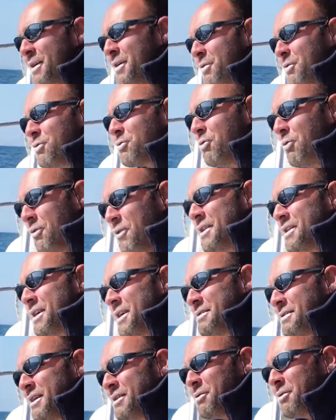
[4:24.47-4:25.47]
donc je fais
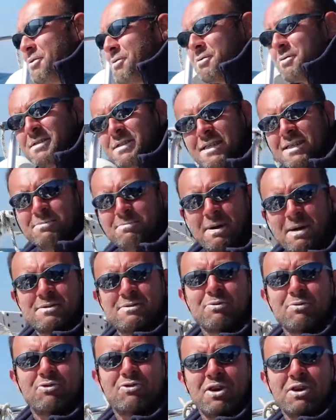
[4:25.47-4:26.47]
très attention à ce qui se passe
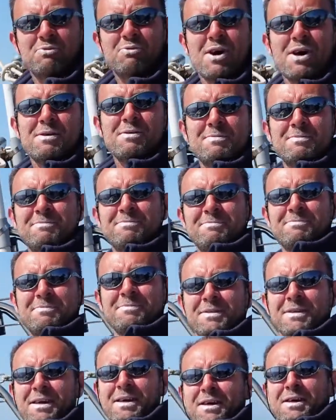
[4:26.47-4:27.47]
sous le génois.
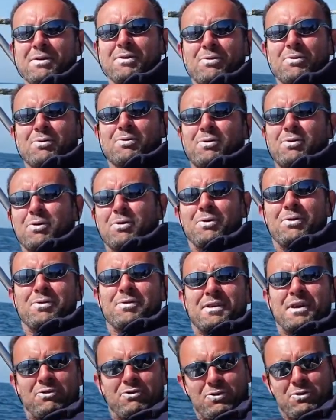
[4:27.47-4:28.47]
Donc, euh,
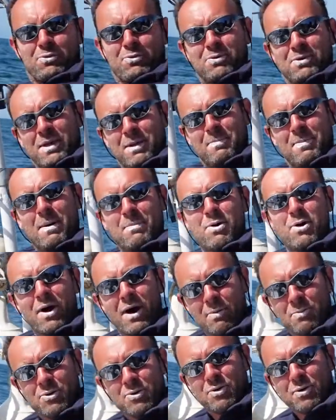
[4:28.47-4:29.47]
sachant qu'on est bâbord
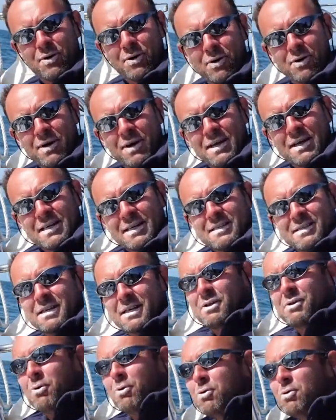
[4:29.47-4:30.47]
à mur, c'est
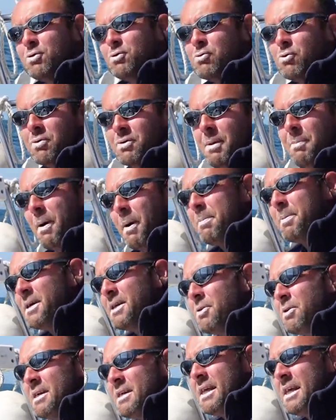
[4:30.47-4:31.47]
une route où on n'est pas
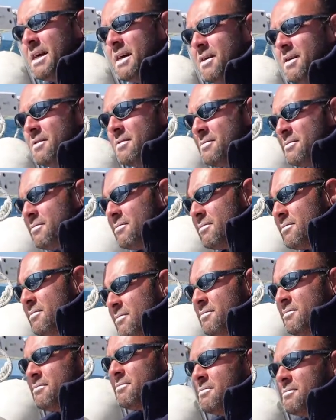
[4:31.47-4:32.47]
prioritaire.
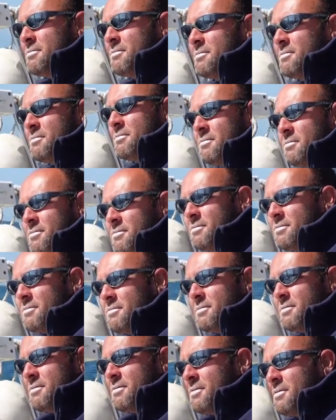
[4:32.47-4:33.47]
D'accord. Peux-tu nous dire
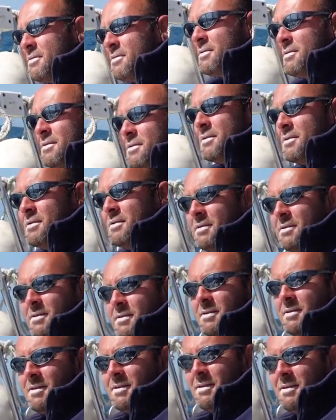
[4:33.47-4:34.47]
pourquoi tu as la jambe comme ça
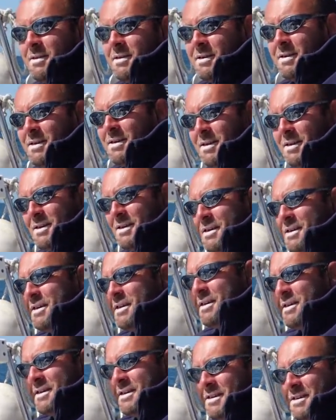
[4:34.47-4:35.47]
allongée sur le dessus là